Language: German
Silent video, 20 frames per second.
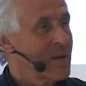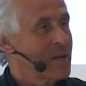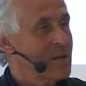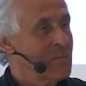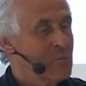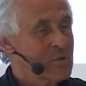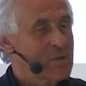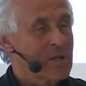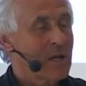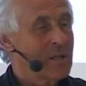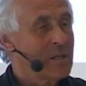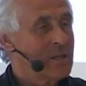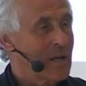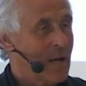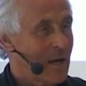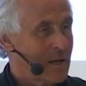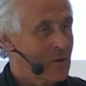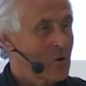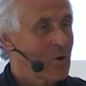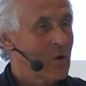Ich muss an die
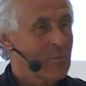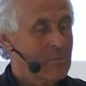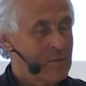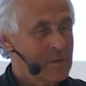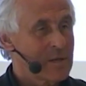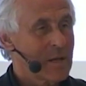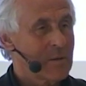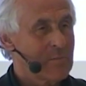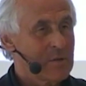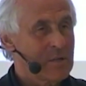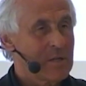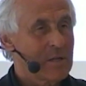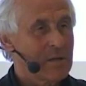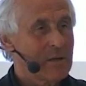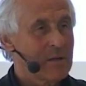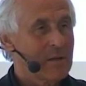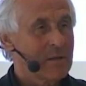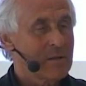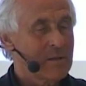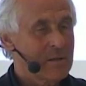ankoppeln, damit
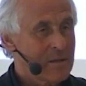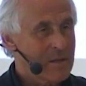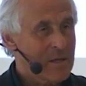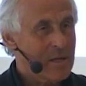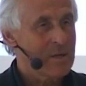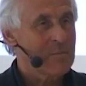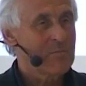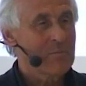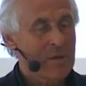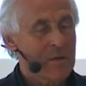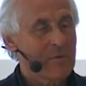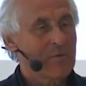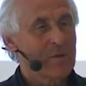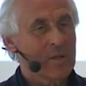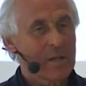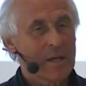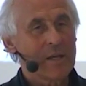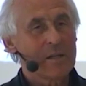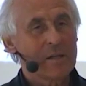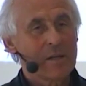die nicht mich
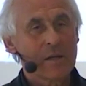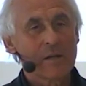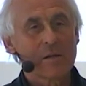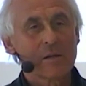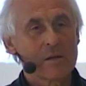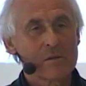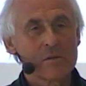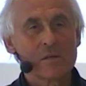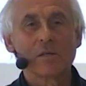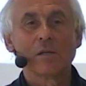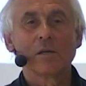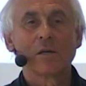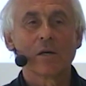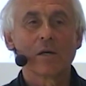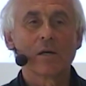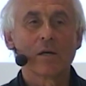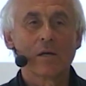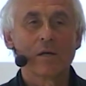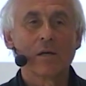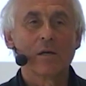verdächtigen, dass ich
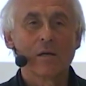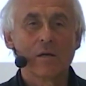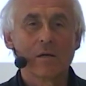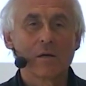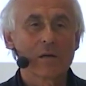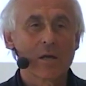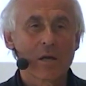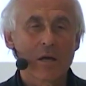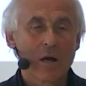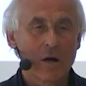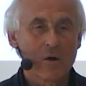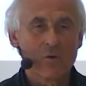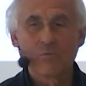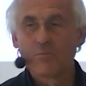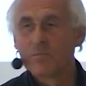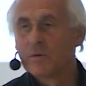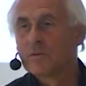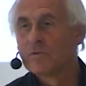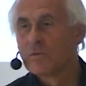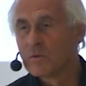äh,
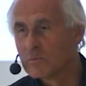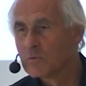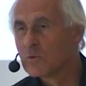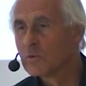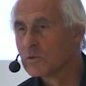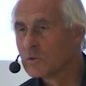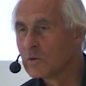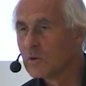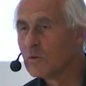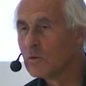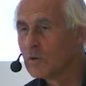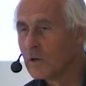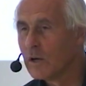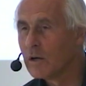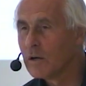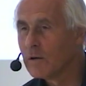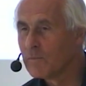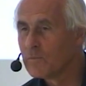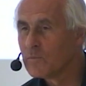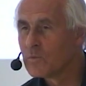gekauft bin vom
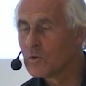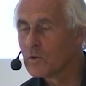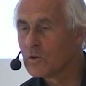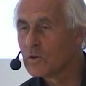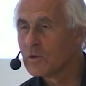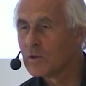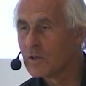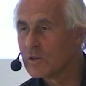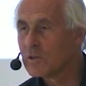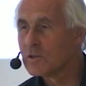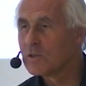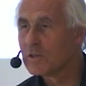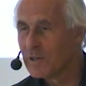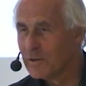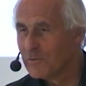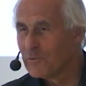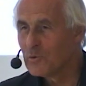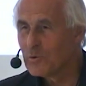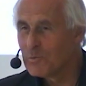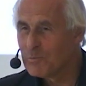Controller, sondern dass ich
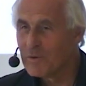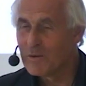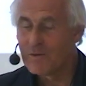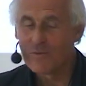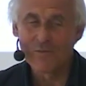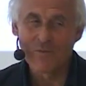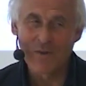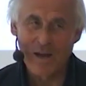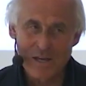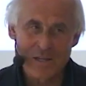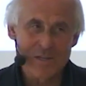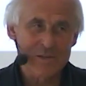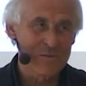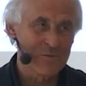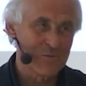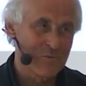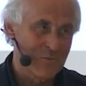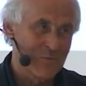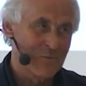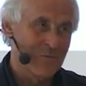sehr wohl weiß,
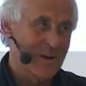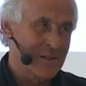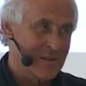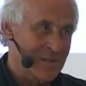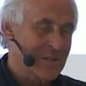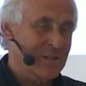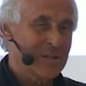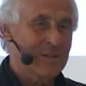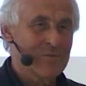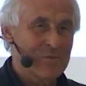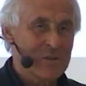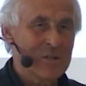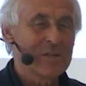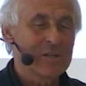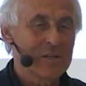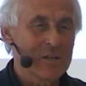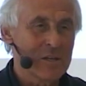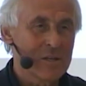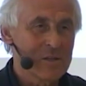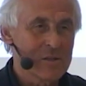was ihnen
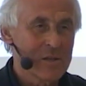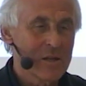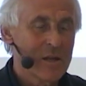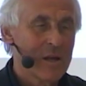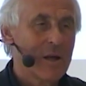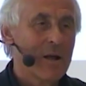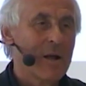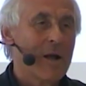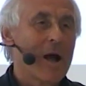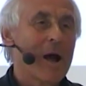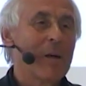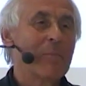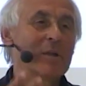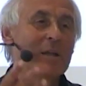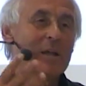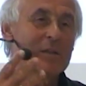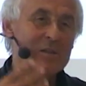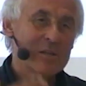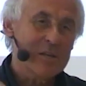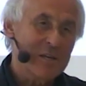wichtig ist, aber
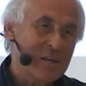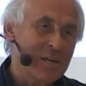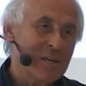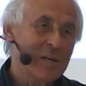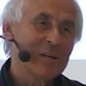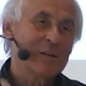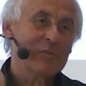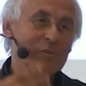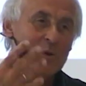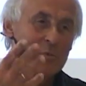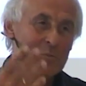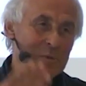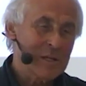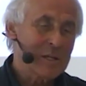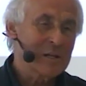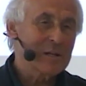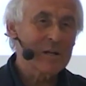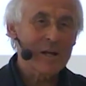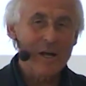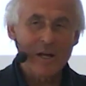dass ich ihnen
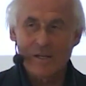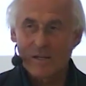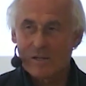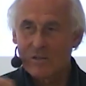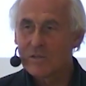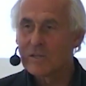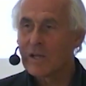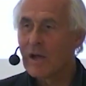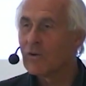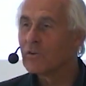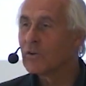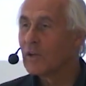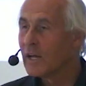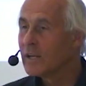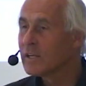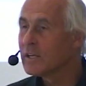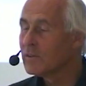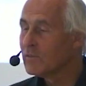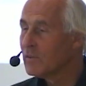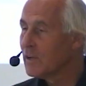vermitteln kann, dass es auch eine
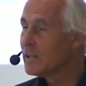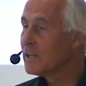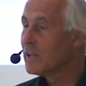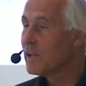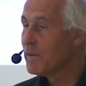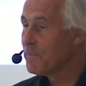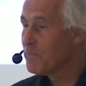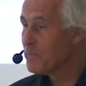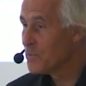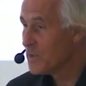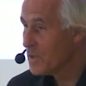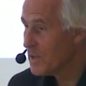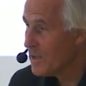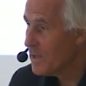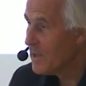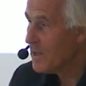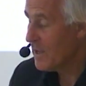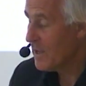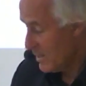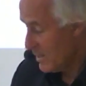andere Welt gibt,
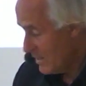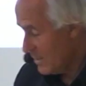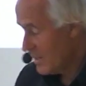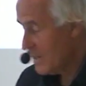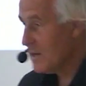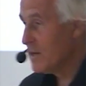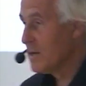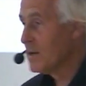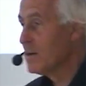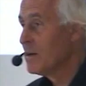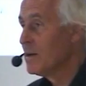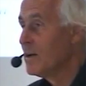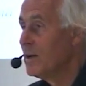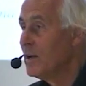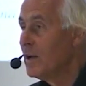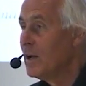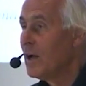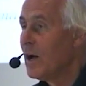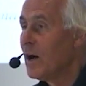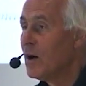äh,
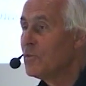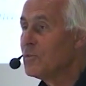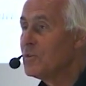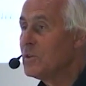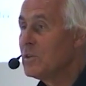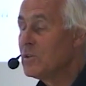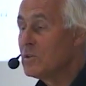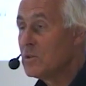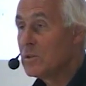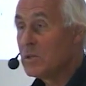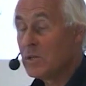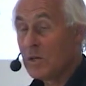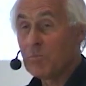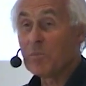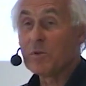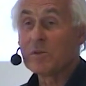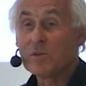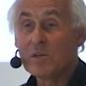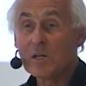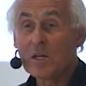auf die sie sich
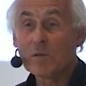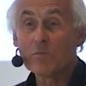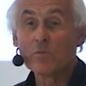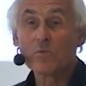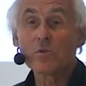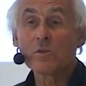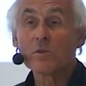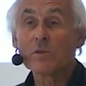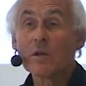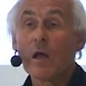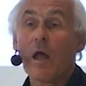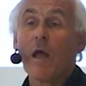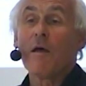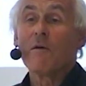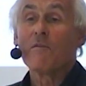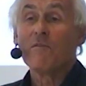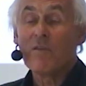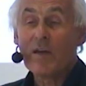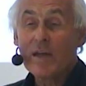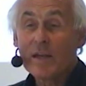beziehen müssen,
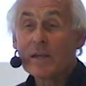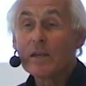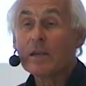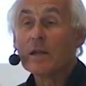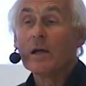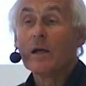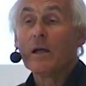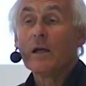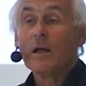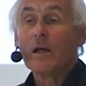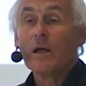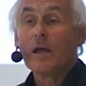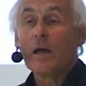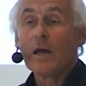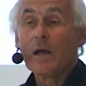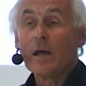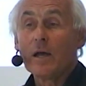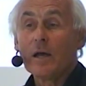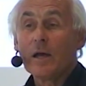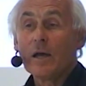wenn
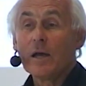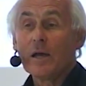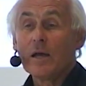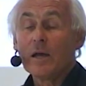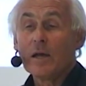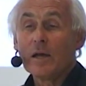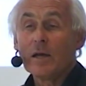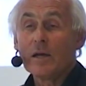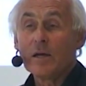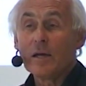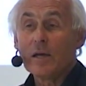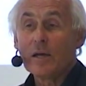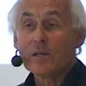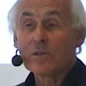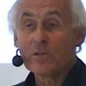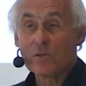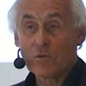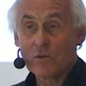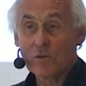äh, es